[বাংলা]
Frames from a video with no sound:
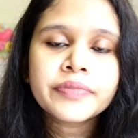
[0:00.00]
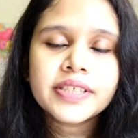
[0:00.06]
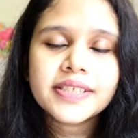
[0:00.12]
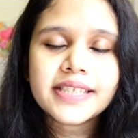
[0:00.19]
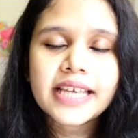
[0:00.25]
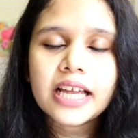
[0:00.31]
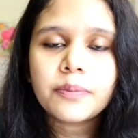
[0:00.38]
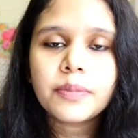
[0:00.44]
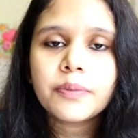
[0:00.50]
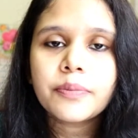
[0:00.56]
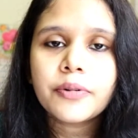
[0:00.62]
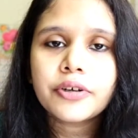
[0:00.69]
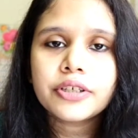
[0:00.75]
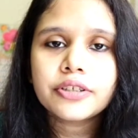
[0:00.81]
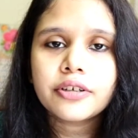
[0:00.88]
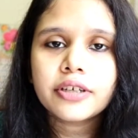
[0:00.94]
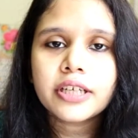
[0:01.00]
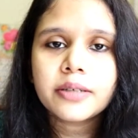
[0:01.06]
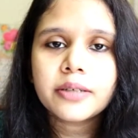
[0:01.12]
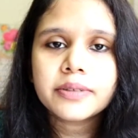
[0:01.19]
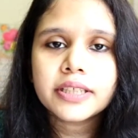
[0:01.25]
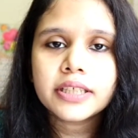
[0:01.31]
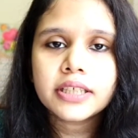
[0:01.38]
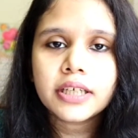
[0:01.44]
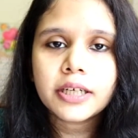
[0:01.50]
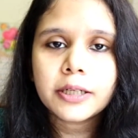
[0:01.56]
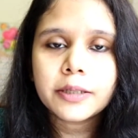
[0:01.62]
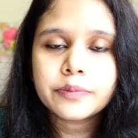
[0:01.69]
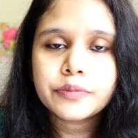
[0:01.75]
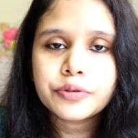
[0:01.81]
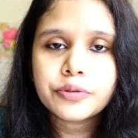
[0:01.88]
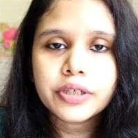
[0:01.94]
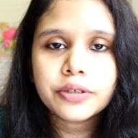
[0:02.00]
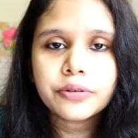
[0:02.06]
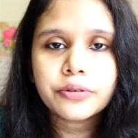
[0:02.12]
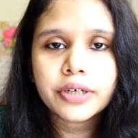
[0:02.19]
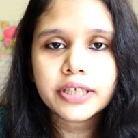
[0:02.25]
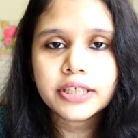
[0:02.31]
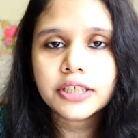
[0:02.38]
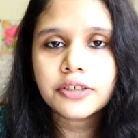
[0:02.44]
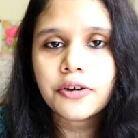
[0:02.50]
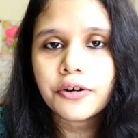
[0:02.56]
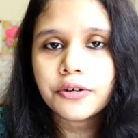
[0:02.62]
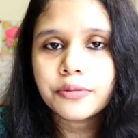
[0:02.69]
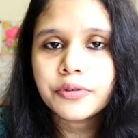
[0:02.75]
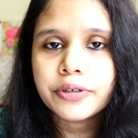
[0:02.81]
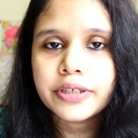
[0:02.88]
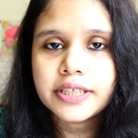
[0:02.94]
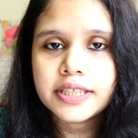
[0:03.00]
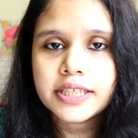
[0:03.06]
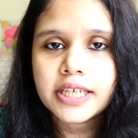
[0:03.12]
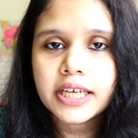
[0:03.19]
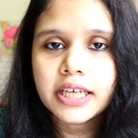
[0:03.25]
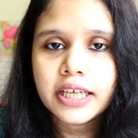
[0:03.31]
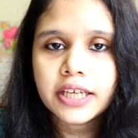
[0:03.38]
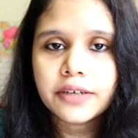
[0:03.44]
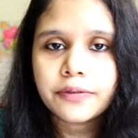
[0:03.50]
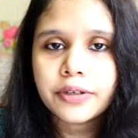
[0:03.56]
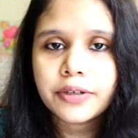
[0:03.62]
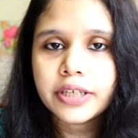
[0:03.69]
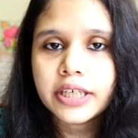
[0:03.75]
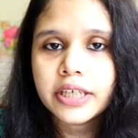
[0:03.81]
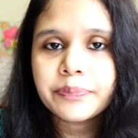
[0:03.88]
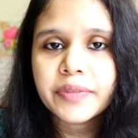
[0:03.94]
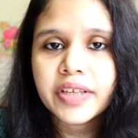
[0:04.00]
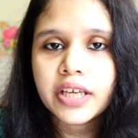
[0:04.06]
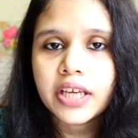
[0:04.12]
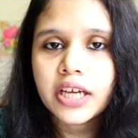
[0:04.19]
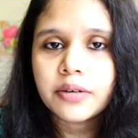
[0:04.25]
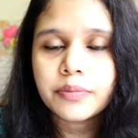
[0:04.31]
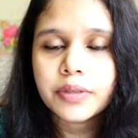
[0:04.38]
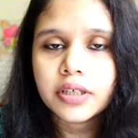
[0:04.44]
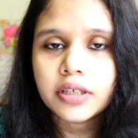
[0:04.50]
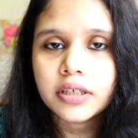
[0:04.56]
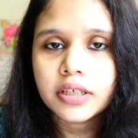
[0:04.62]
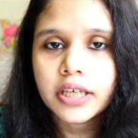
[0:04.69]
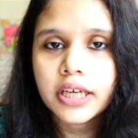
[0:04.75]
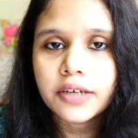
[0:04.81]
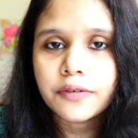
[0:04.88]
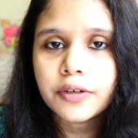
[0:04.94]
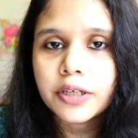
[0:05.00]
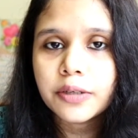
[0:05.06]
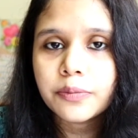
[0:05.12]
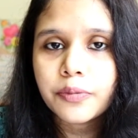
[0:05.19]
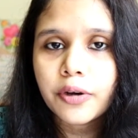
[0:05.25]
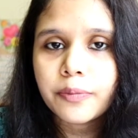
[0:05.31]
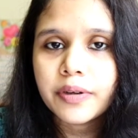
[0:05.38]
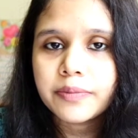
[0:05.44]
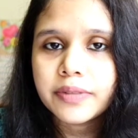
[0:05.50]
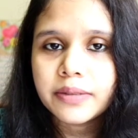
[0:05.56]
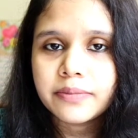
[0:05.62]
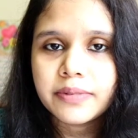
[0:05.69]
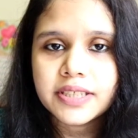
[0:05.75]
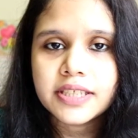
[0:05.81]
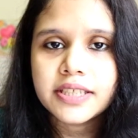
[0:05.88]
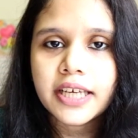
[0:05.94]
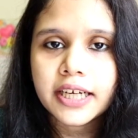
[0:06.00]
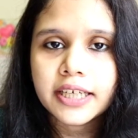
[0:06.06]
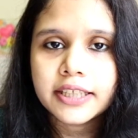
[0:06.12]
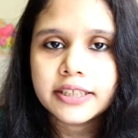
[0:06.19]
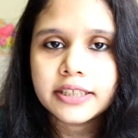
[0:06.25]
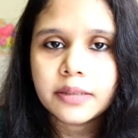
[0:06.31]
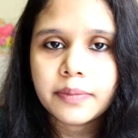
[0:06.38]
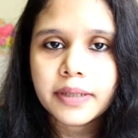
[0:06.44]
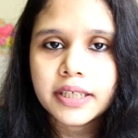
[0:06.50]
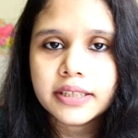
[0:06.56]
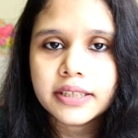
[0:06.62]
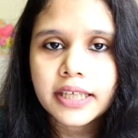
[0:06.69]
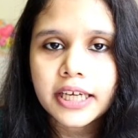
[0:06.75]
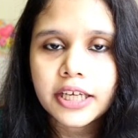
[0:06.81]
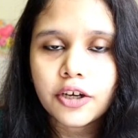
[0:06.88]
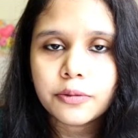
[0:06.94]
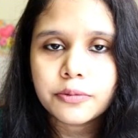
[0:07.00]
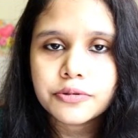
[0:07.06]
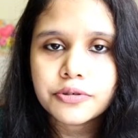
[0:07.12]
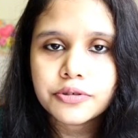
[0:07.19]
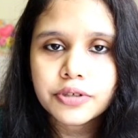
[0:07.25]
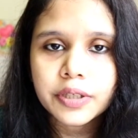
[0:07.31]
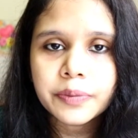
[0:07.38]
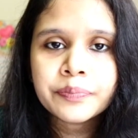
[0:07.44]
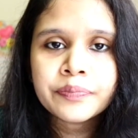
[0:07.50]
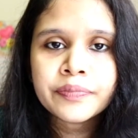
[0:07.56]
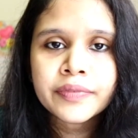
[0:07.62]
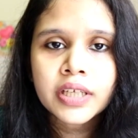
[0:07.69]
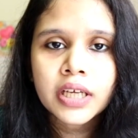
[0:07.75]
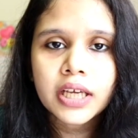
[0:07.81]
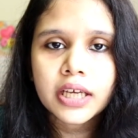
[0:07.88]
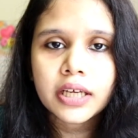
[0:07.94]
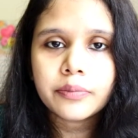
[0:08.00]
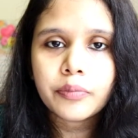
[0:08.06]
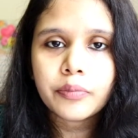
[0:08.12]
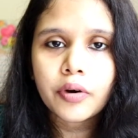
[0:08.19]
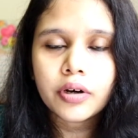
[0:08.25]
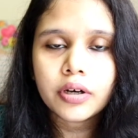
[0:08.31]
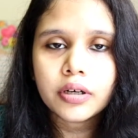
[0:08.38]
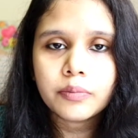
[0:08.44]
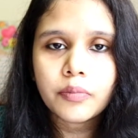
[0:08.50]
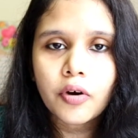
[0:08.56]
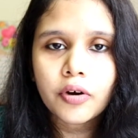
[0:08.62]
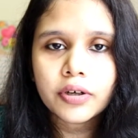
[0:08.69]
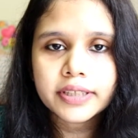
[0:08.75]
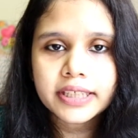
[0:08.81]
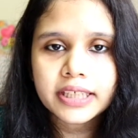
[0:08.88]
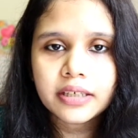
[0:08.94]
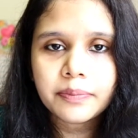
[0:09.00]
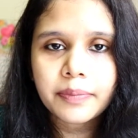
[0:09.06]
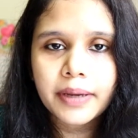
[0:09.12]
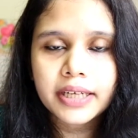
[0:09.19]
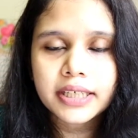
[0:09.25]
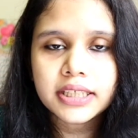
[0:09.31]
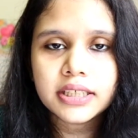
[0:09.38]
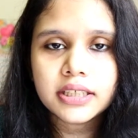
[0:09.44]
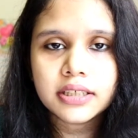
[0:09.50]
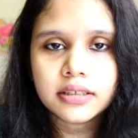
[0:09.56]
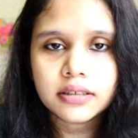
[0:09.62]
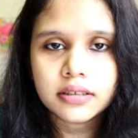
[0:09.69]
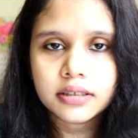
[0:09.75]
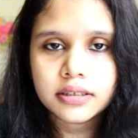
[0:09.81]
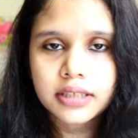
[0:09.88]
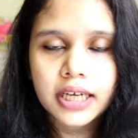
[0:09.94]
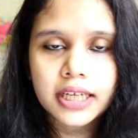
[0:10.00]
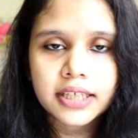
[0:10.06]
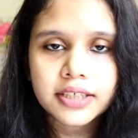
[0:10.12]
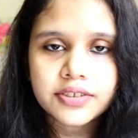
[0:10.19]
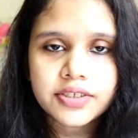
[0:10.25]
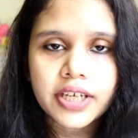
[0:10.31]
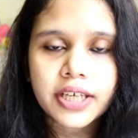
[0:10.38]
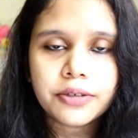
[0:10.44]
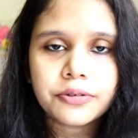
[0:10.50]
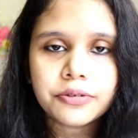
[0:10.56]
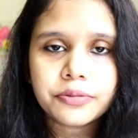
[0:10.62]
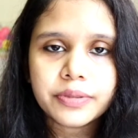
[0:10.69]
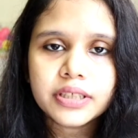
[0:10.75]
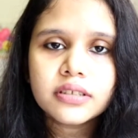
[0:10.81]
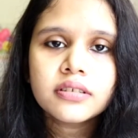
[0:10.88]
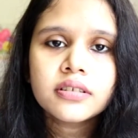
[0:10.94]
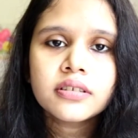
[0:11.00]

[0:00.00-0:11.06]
স্ক্যাল্পে পড়ে তখন আমাদের চুলের গোড়াটা নরম হয়ে যায় এর ফলে হেয়ার হেয়ার ফলের প্রবলেমটা বেশি দেখা দিতে পারে তাই অবশ্যই মগ দিয়ে পানি ঢালার ট্রাই করবেন